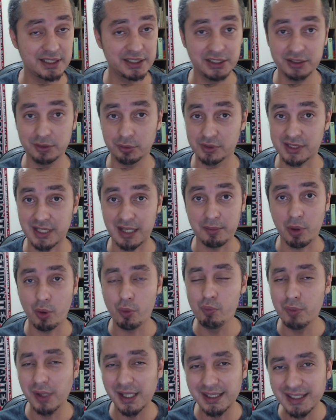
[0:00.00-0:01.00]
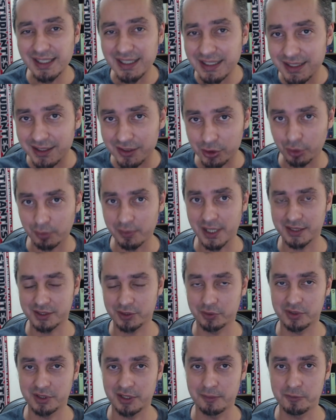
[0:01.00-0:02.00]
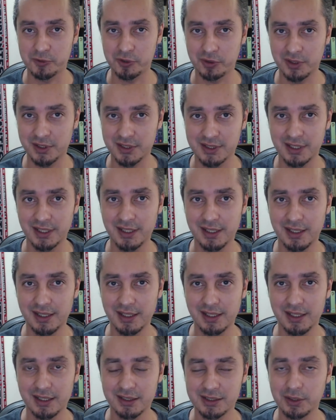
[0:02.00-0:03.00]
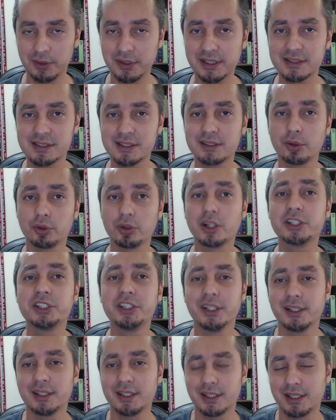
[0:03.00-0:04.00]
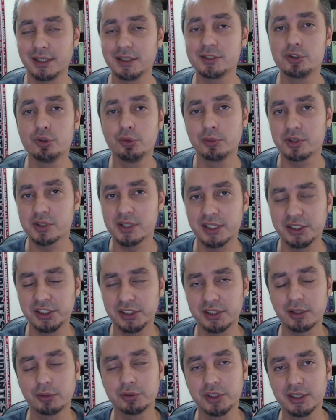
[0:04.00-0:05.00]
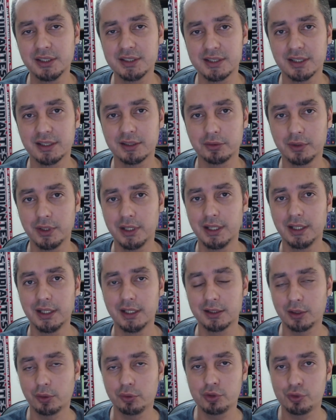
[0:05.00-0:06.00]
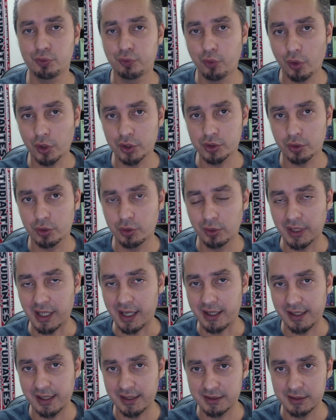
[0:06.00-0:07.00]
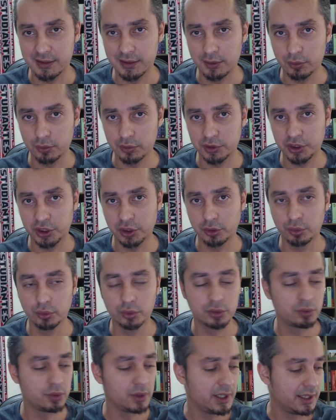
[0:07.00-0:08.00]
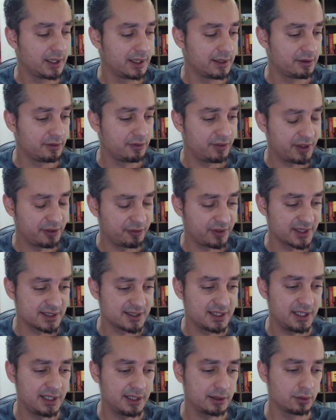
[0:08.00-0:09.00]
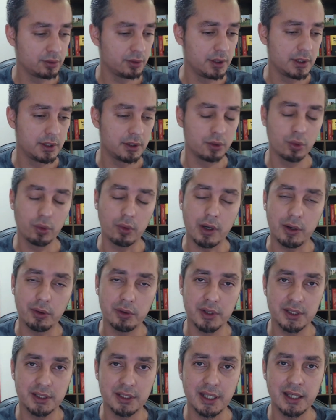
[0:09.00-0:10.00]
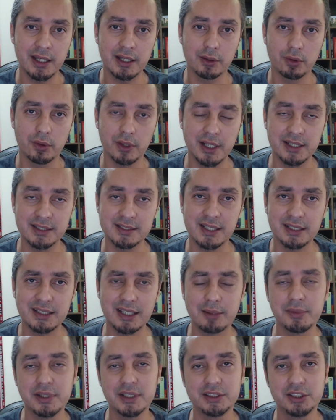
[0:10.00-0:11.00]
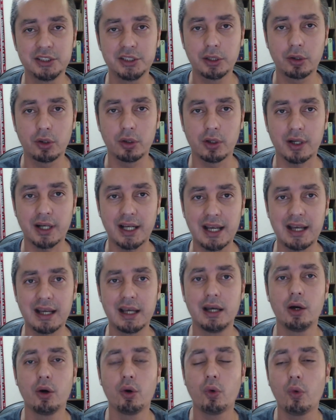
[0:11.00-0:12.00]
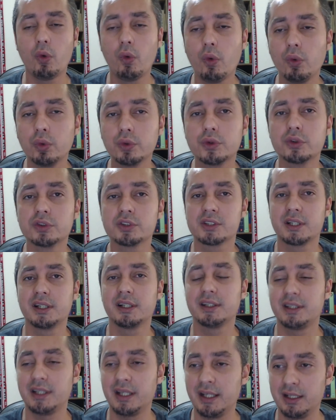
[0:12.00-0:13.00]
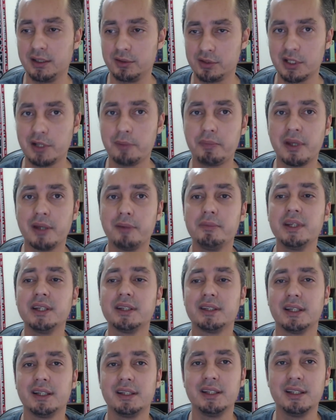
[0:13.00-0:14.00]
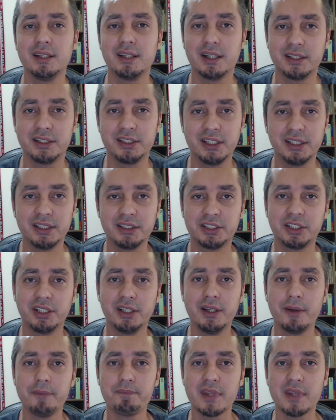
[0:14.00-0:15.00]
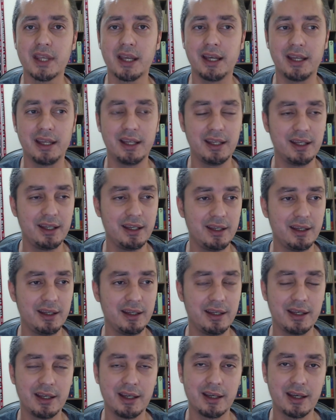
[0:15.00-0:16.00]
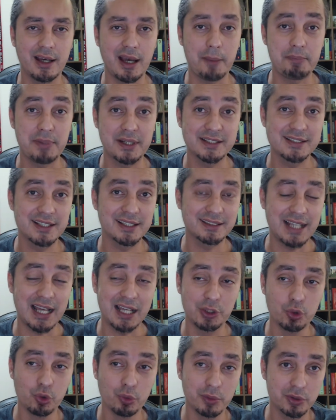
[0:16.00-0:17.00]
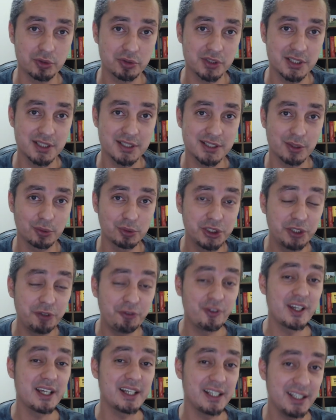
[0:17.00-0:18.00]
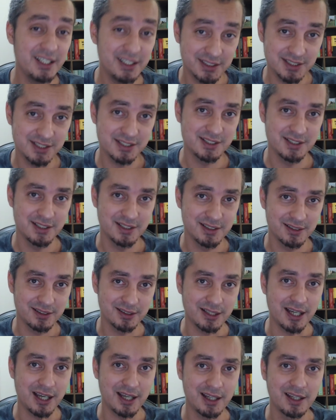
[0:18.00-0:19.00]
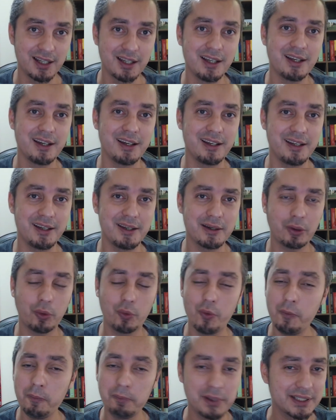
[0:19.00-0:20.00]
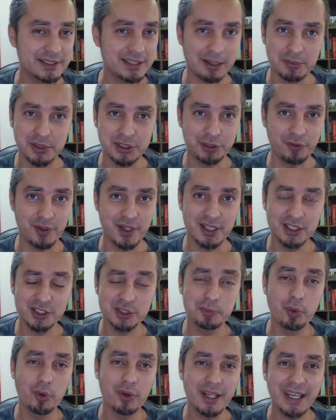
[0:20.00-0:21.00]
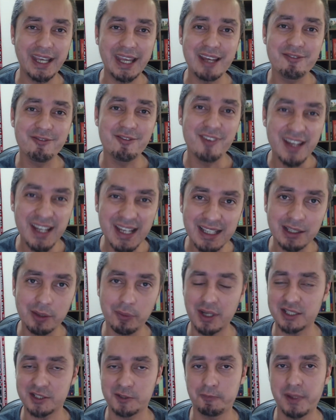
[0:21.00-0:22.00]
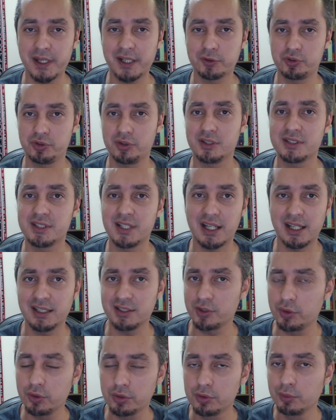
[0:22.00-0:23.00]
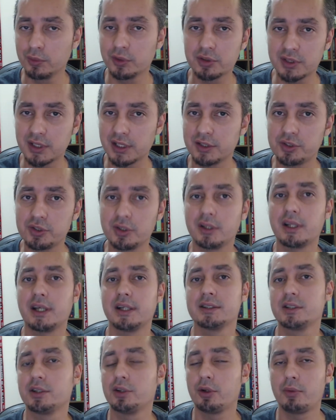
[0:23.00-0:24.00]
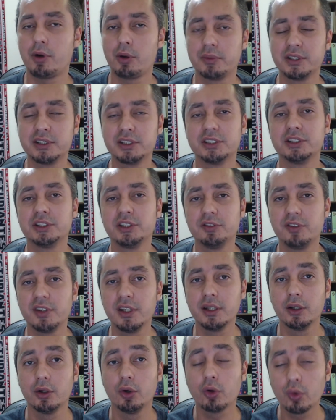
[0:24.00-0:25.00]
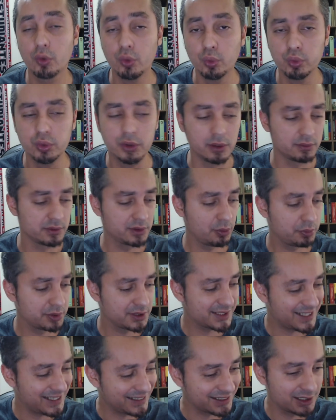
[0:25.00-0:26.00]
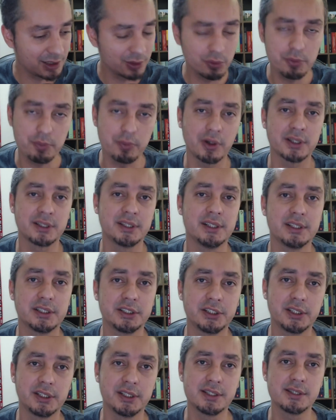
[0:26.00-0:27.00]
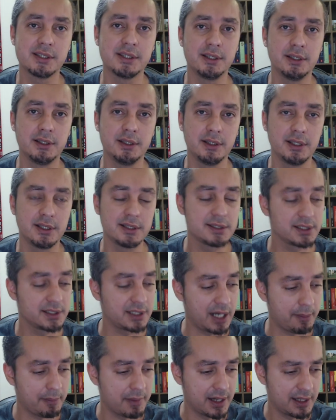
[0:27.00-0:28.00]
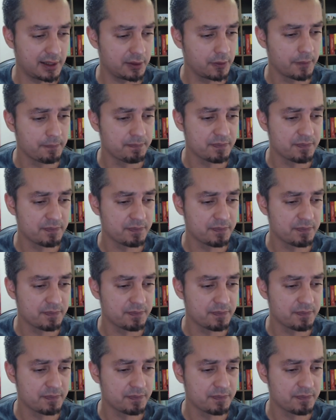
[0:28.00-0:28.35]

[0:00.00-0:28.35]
a gente não saiba uma linha sobre essas concepções, são eles que estão norteando aqueles números que a gente está utilizando. Então, o esforço que o Laese, o Instituto, vem fazendo, do qual eu integro, é exatamente de colocar outros critérios que permita aí a gente é, apresentar números que são diferentes, tá? É, completamente diferentes, porque revelam aspectos sociais que os números tradicionais que normalmente a gente vê ocultam. Então, por isso que é tão importante esse, esse trabalho.